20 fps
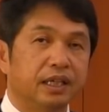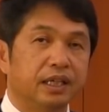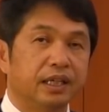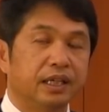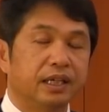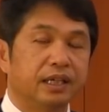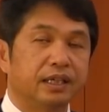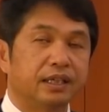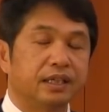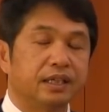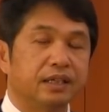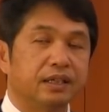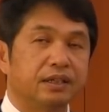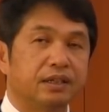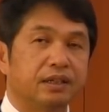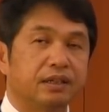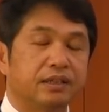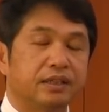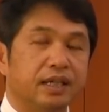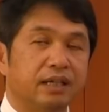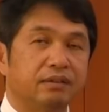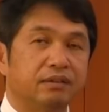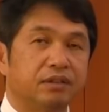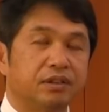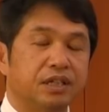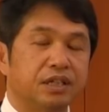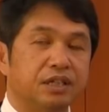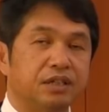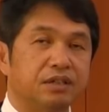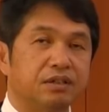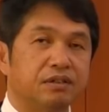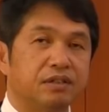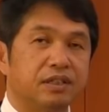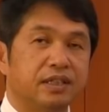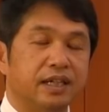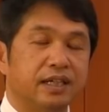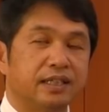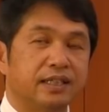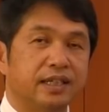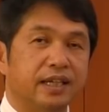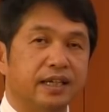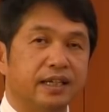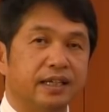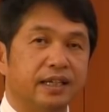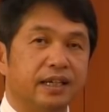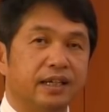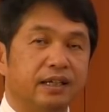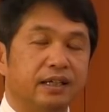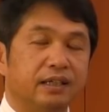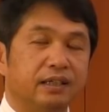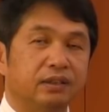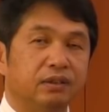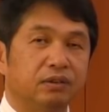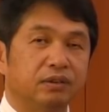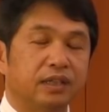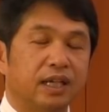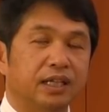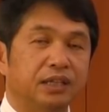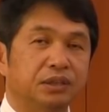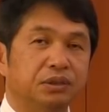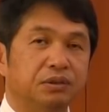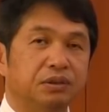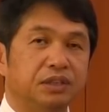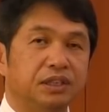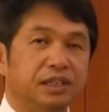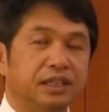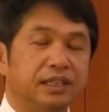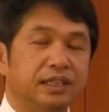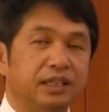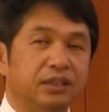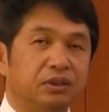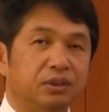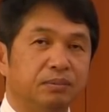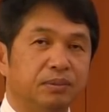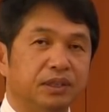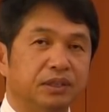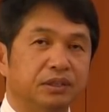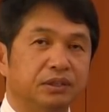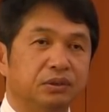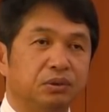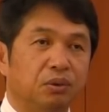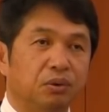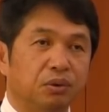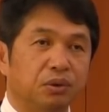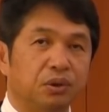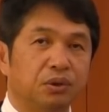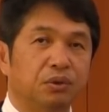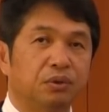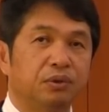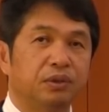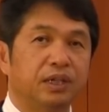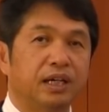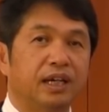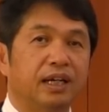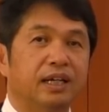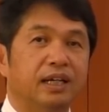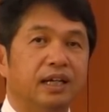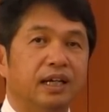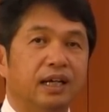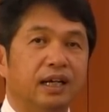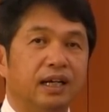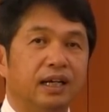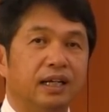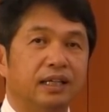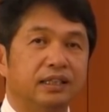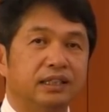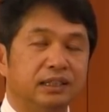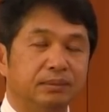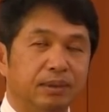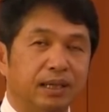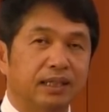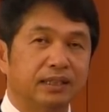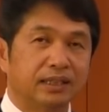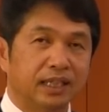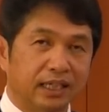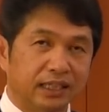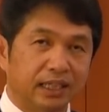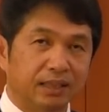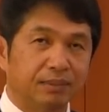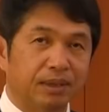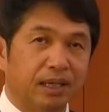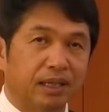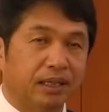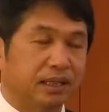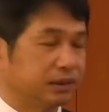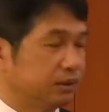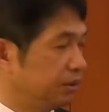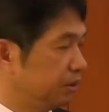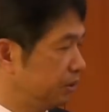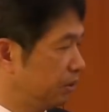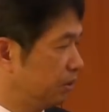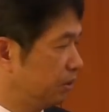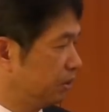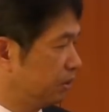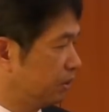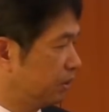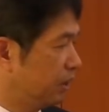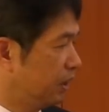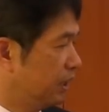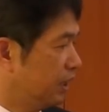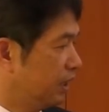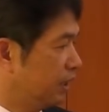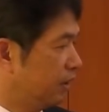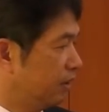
え政府の緊急事態宣言の対象時期になっております東京やあ千葉埼玉そういうところと